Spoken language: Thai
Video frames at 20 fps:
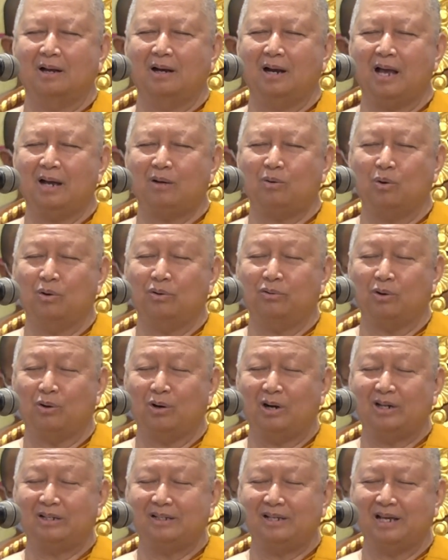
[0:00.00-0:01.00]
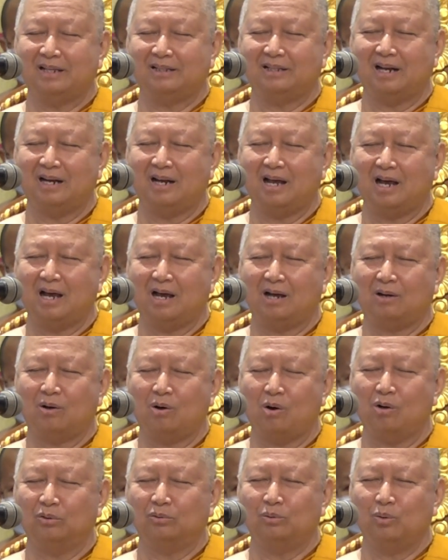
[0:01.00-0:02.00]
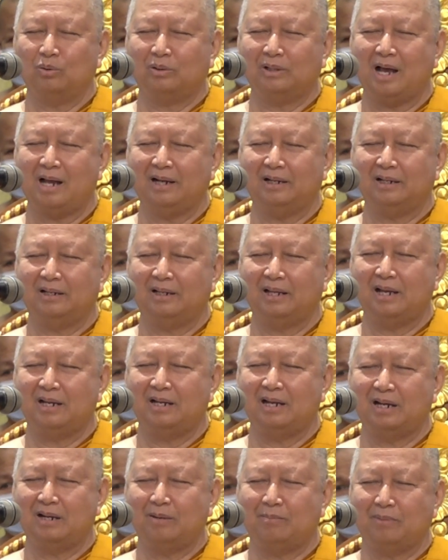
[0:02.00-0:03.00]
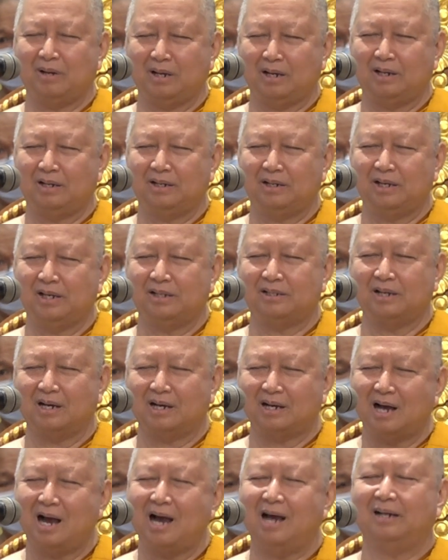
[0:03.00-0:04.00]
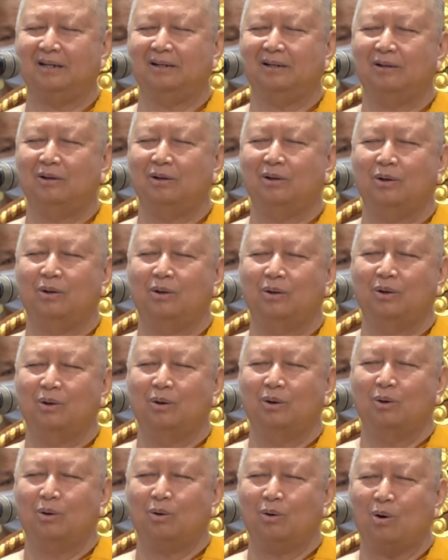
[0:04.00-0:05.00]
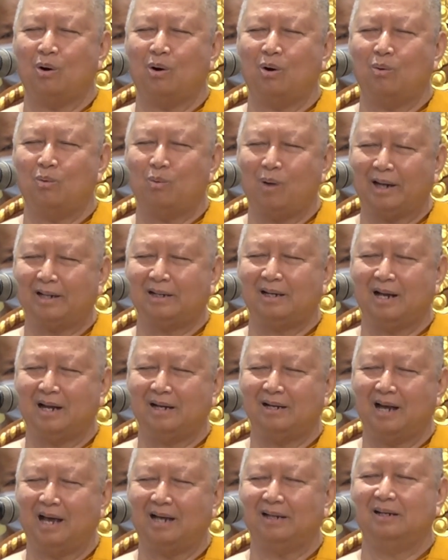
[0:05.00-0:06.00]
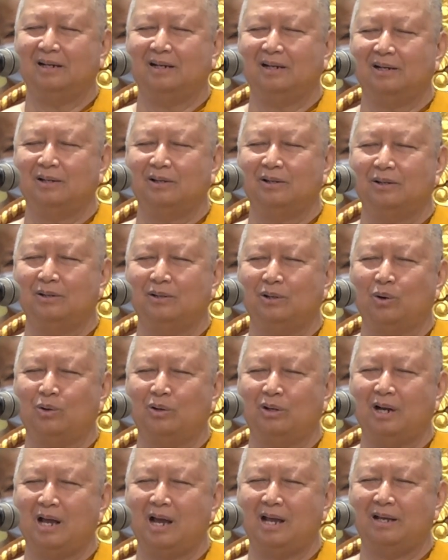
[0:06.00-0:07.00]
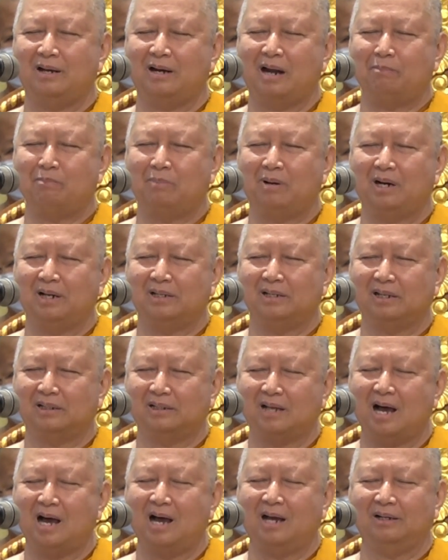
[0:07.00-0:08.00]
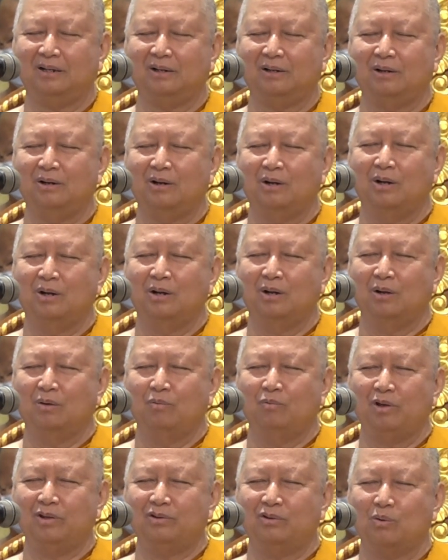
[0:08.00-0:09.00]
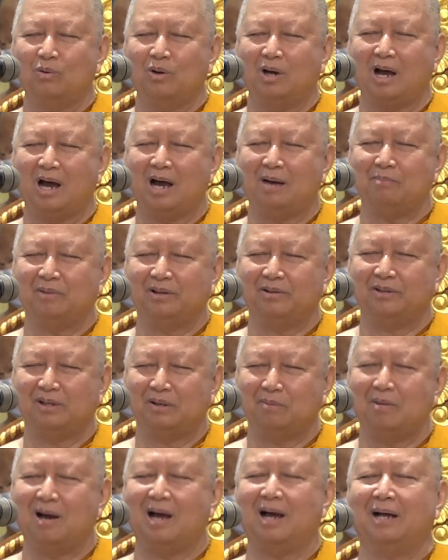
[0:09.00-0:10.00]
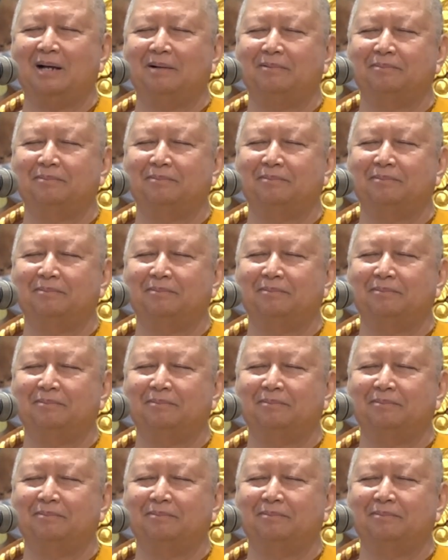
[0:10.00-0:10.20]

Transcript: และกุศลเจตนาของทุกท่านที่ได้ดำเนินกิจการของวัดนั้นๆจนได้รับพระราชทานวิสุงคามสีมา